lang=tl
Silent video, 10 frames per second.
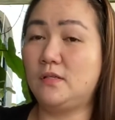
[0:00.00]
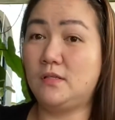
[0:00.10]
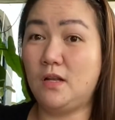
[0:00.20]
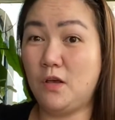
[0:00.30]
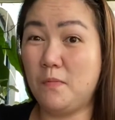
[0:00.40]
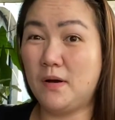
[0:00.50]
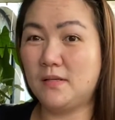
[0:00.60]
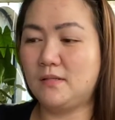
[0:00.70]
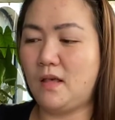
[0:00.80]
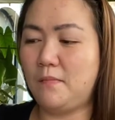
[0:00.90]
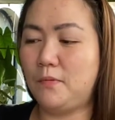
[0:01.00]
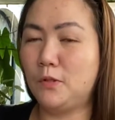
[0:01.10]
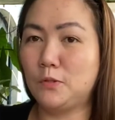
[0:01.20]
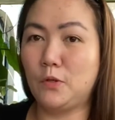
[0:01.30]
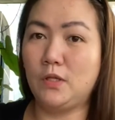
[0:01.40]
Sila yung mga
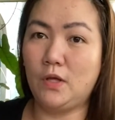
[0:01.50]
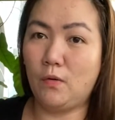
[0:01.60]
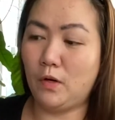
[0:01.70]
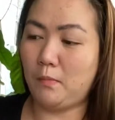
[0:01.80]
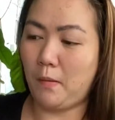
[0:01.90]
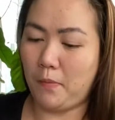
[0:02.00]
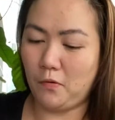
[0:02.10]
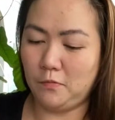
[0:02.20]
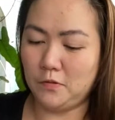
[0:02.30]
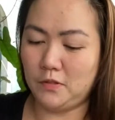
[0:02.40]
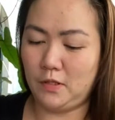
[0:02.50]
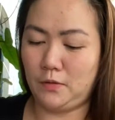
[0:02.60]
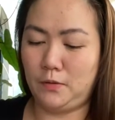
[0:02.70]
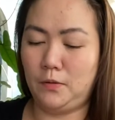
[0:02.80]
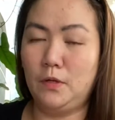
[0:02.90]
staple, so hindi ako nagpapaubos
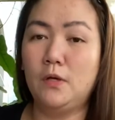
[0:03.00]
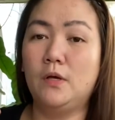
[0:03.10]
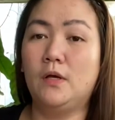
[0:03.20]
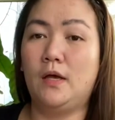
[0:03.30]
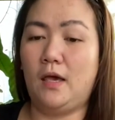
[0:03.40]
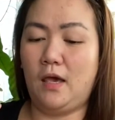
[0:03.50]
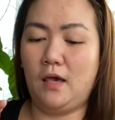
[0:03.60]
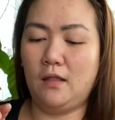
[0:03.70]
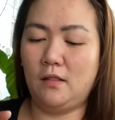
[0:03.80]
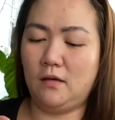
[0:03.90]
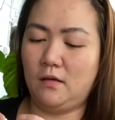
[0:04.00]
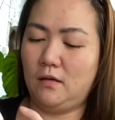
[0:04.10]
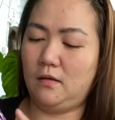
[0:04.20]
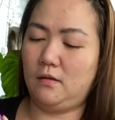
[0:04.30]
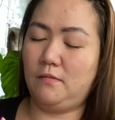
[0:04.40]
nito. And,
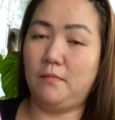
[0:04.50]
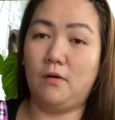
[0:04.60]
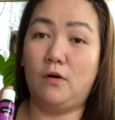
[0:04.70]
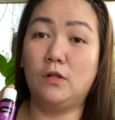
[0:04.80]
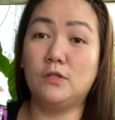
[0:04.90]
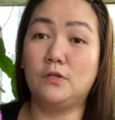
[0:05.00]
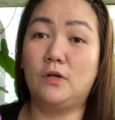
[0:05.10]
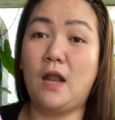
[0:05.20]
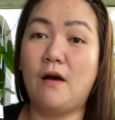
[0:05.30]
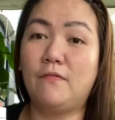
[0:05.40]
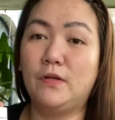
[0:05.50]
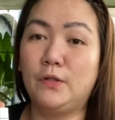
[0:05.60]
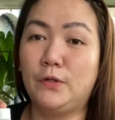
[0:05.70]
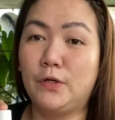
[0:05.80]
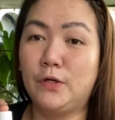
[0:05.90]
Also,
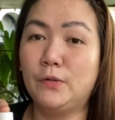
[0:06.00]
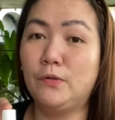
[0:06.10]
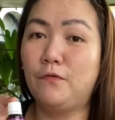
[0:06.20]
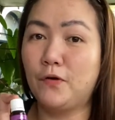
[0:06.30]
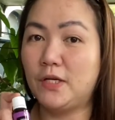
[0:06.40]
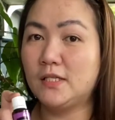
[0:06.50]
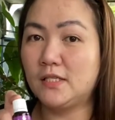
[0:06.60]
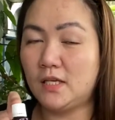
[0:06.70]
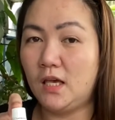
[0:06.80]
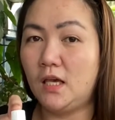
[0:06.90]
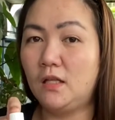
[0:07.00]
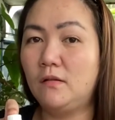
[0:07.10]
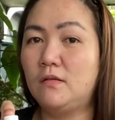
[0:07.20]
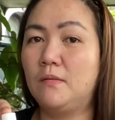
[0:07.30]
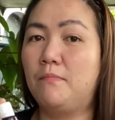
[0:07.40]
lavender, good for the
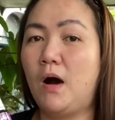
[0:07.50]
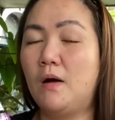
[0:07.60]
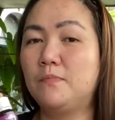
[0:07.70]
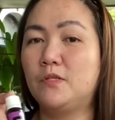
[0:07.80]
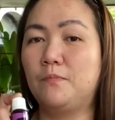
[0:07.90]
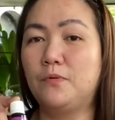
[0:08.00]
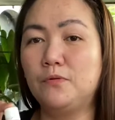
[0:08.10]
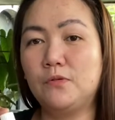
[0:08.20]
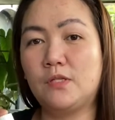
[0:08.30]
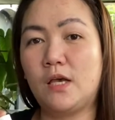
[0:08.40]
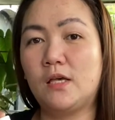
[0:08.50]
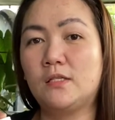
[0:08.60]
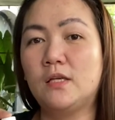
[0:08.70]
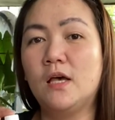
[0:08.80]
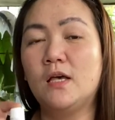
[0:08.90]
skin, sa bumps, sa
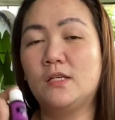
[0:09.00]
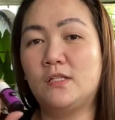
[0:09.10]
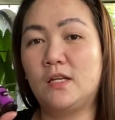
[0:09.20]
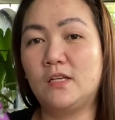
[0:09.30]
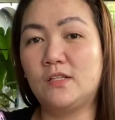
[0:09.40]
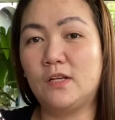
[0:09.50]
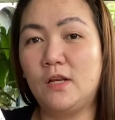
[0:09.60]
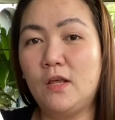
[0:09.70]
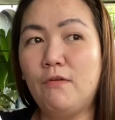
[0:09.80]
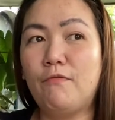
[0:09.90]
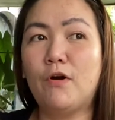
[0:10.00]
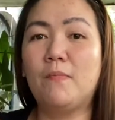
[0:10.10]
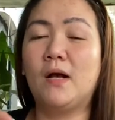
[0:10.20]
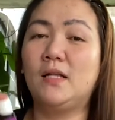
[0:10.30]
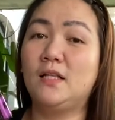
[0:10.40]
bruises, stress reliever,
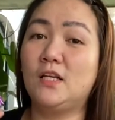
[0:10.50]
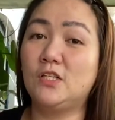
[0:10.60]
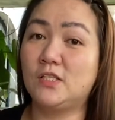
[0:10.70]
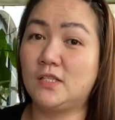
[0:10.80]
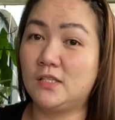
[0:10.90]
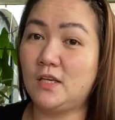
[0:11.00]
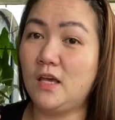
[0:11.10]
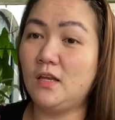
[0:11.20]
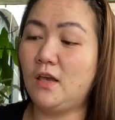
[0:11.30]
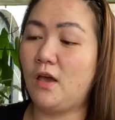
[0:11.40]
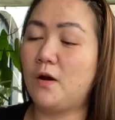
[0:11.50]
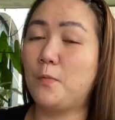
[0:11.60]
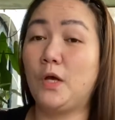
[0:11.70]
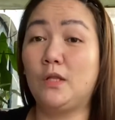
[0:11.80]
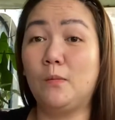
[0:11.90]
maganda rin siya sa skincare.
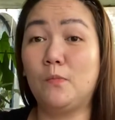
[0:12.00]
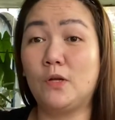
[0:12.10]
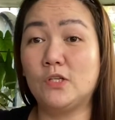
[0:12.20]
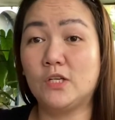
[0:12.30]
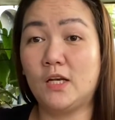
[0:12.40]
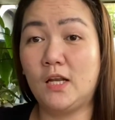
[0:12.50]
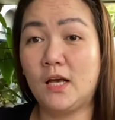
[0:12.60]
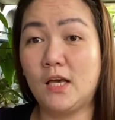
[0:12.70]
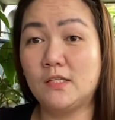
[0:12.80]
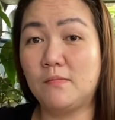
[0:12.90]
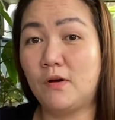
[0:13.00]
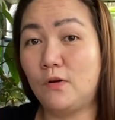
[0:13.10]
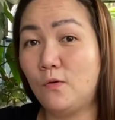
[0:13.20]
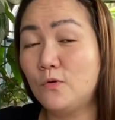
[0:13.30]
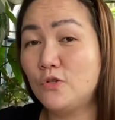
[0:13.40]
Pwede mo rin siyang ilagay sa mga
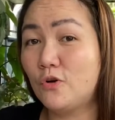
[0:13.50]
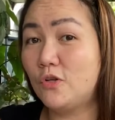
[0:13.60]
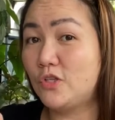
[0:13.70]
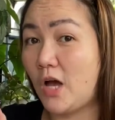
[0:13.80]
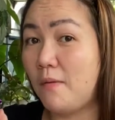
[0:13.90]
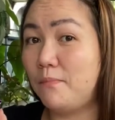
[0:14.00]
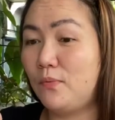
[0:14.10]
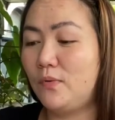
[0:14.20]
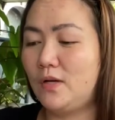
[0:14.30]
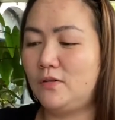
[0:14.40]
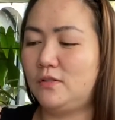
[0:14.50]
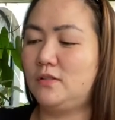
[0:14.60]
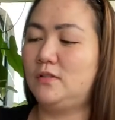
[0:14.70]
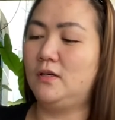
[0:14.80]
lotion, shampoo, ganon.